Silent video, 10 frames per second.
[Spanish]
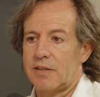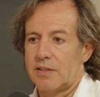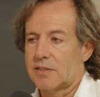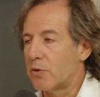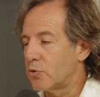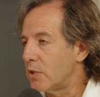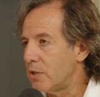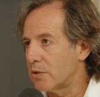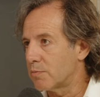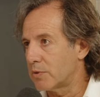Estados
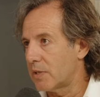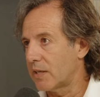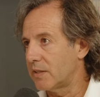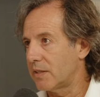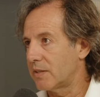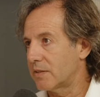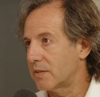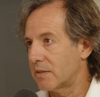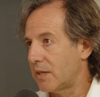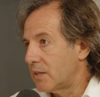Unidos, pues la gente
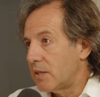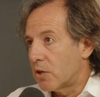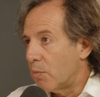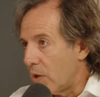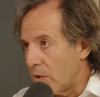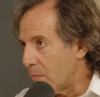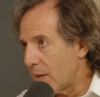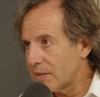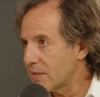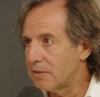quiere ser como Elon
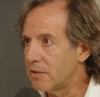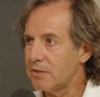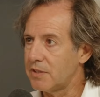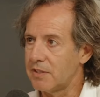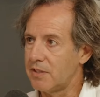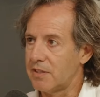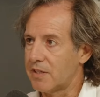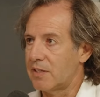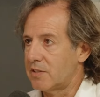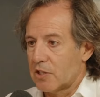Musk, ¿no? y,
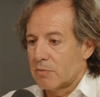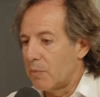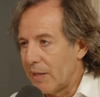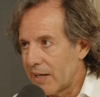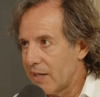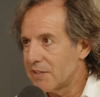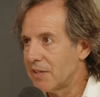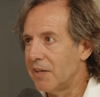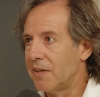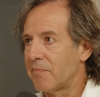quiere ser como Bill Gates,
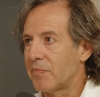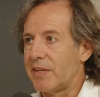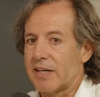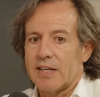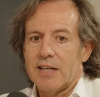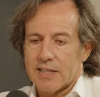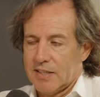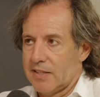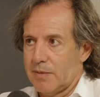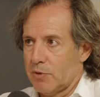y aquí la
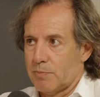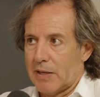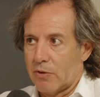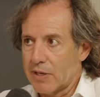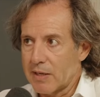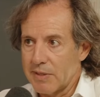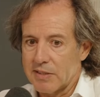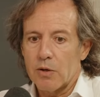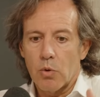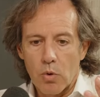gente, pues
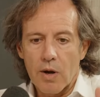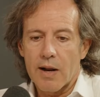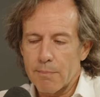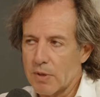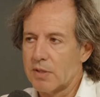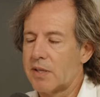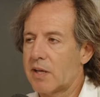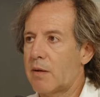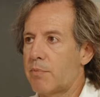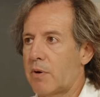paradójicamente, un gran
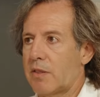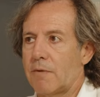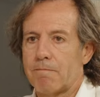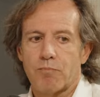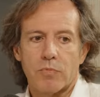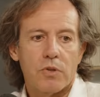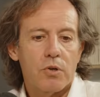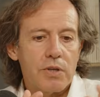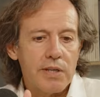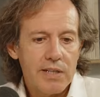porcentaje de la población
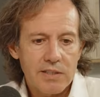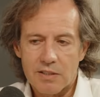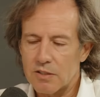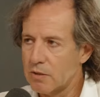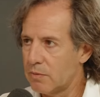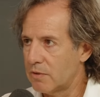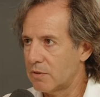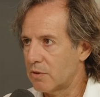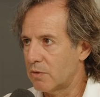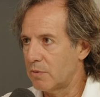no quiere ser
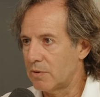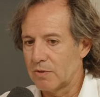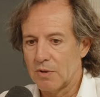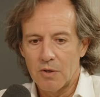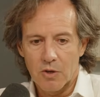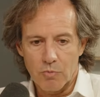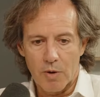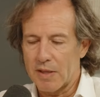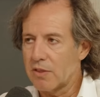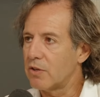como, como, como
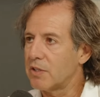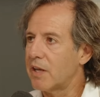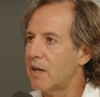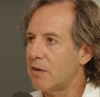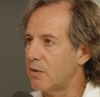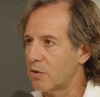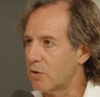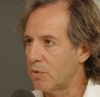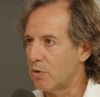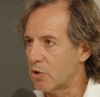Amancio Ortega o
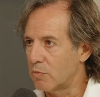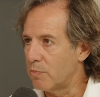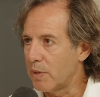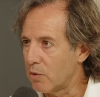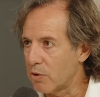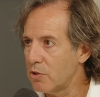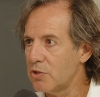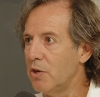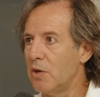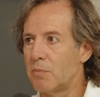como, como Paco
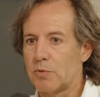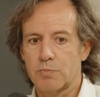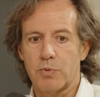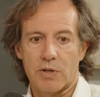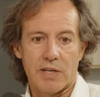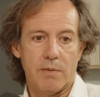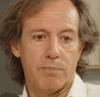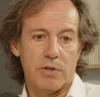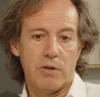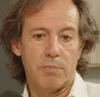Roche pues porque,
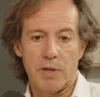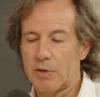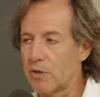porque lo primero